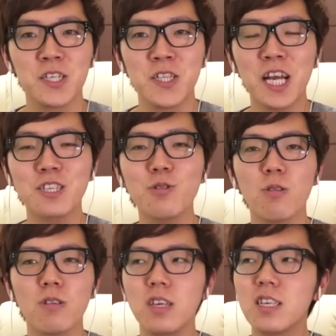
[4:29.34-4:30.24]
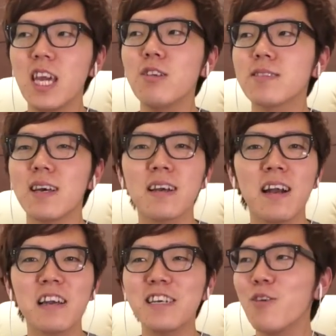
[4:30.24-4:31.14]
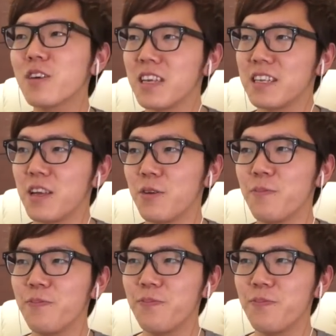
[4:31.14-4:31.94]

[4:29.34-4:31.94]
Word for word: なんかちょっといける錯覚が起きてきてる。